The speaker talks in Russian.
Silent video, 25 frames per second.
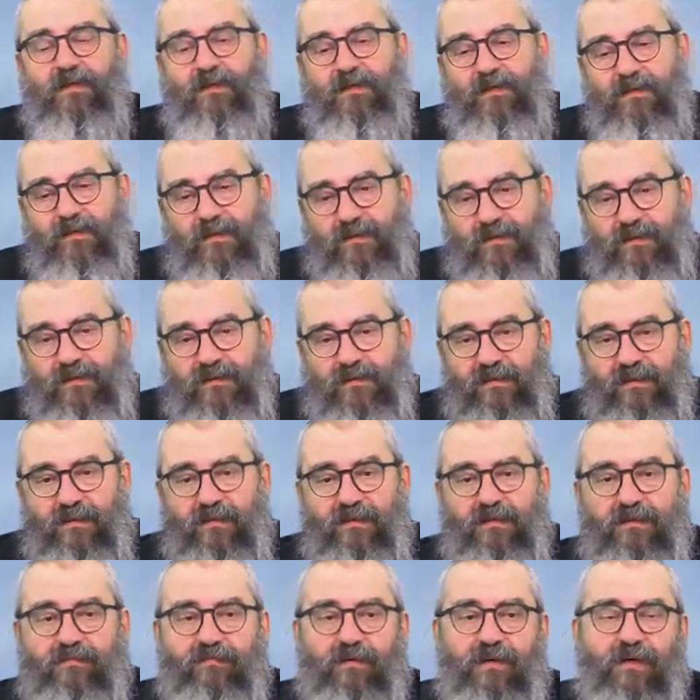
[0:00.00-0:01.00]
из,
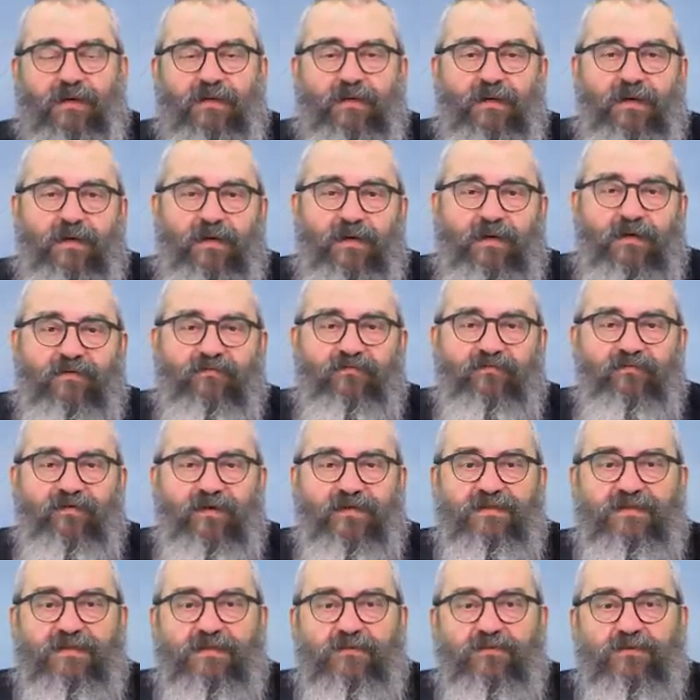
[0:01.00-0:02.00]
э, с параллельной
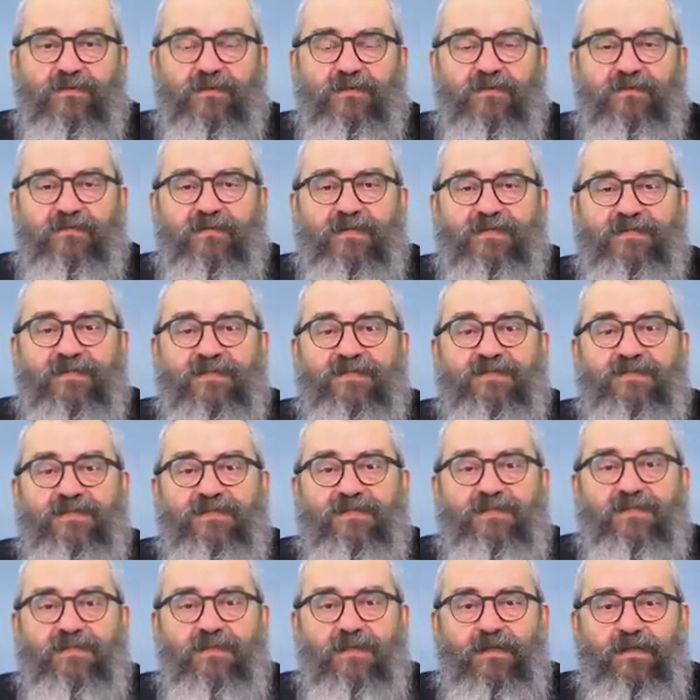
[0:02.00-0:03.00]
конфессии, то, что называется
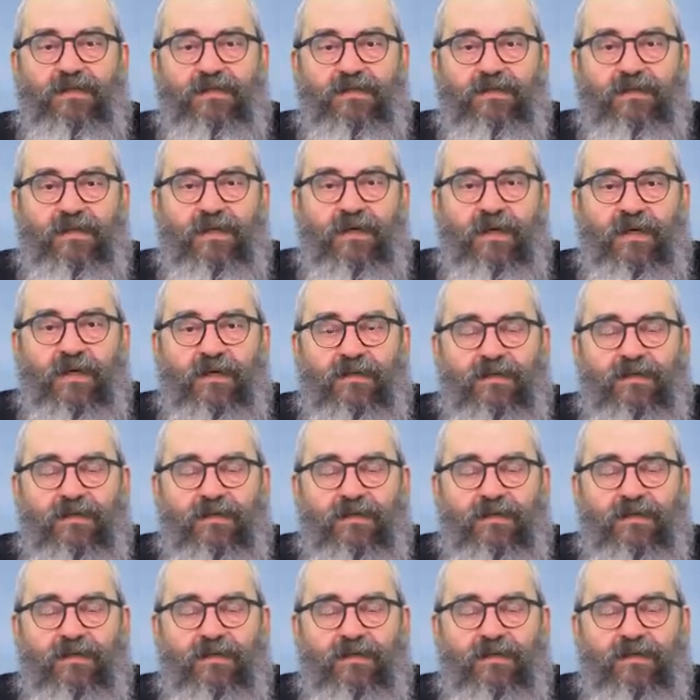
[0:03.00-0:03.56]
чистилище.